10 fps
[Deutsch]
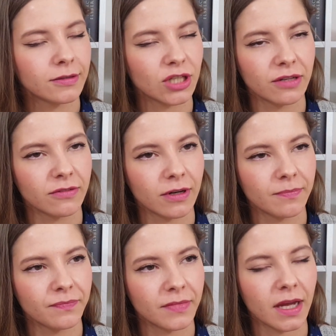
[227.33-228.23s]
Jennifer.
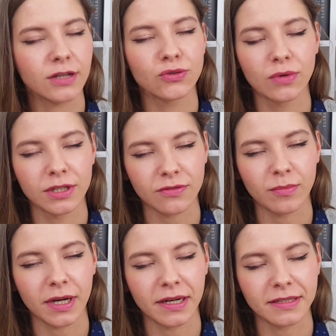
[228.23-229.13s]
Azur ist
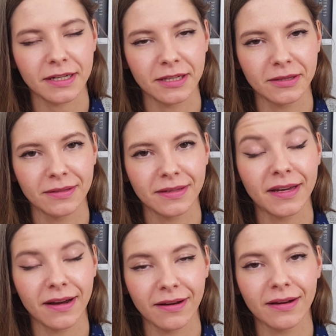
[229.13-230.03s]
von Bernhard Henn.
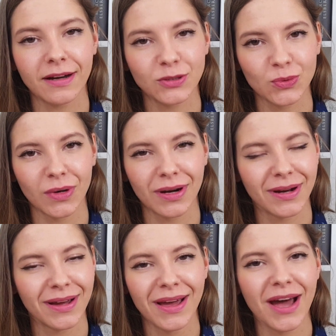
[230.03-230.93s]
Ja, Azur.
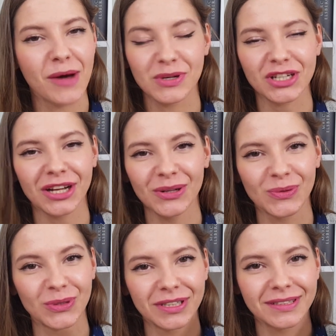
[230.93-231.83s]
Aber
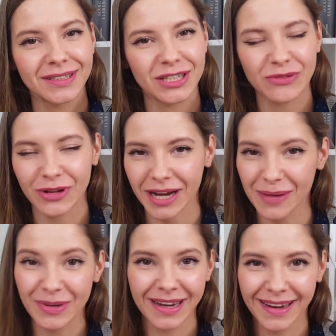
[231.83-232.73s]
Schattenkult ist von
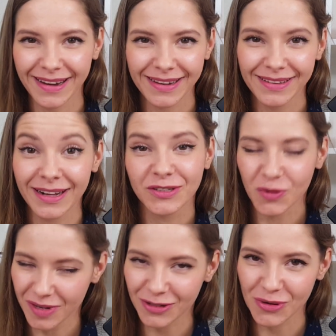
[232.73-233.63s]
keinem geringeren als
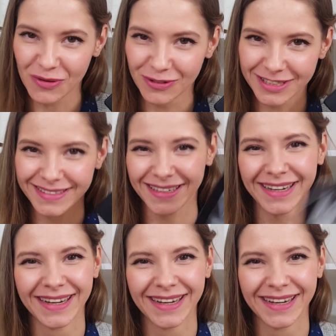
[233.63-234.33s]
Robert Corvus.